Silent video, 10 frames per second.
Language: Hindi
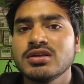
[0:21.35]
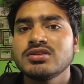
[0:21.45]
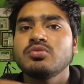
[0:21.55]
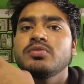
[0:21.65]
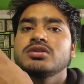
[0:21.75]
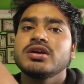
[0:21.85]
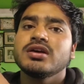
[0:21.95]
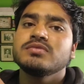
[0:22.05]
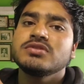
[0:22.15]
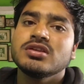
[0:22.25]
जहाँ से ऊपर
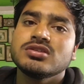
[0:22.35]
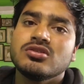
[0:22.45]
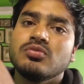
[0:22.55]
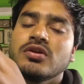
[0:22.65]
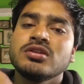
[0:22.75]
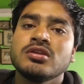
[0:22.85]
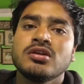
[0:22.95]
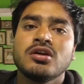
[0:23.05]
जाएंगे आप सीधा सतोपंथ